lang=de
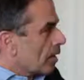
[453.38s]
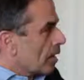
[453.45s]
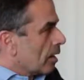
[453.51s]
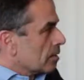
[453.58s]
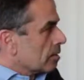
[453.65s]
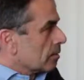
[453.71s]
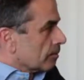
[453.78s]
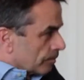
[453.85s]

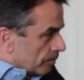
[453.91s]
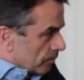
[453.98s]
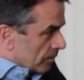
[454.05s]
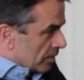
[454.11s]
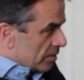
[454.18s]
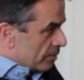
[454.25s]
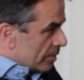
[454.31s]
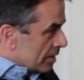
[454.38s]
Also
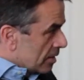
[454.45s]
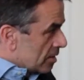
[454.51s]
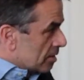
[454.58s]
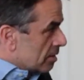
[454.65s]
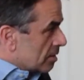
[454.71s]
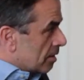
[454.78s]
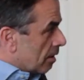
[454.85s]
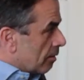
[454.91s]
das
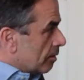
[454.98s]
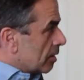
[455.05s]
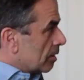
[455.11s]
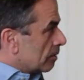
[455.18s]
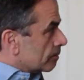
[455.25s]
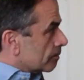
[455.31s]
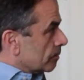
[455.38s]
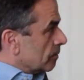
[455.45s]
Wichtigste ist, glaube
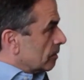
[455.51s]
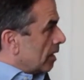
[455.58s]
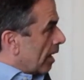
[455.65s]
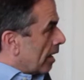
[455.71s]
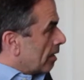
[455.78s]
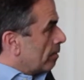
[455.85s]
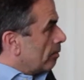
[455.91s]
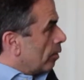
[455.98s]
ich, die
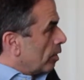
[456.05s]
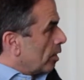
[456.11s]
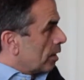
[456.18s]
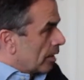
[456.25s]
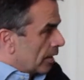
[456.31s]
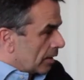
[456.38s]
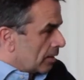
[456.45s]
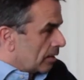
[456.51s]
eigenen
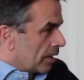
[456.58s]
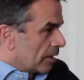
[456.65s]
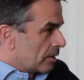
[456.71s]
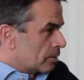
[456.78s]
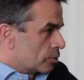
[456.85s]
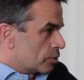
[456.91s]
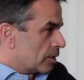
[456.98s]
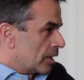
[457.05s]
Möglichkeiten
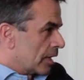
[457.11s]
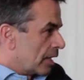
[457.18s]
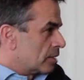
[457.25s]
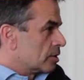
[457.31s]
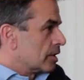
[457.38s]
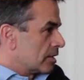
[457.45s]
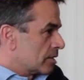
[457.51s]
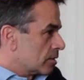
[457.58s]

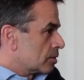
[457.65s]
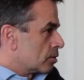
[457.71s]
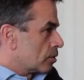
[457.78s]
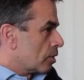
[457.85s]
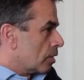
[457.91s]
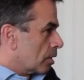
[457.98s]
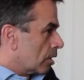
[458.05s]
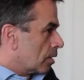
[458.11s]
einschätzen zu
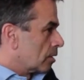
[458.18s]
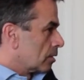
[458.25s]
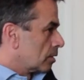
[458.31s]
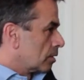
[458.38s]
können.